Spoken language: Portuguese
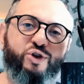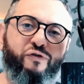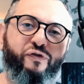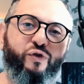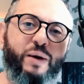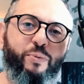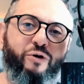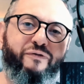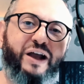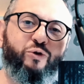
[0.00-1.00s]
fui
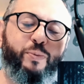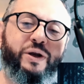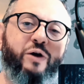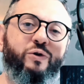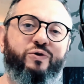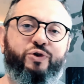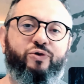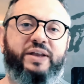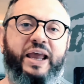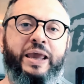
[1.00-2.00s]
aprovado porque eu não
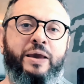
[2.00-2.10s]
chutei.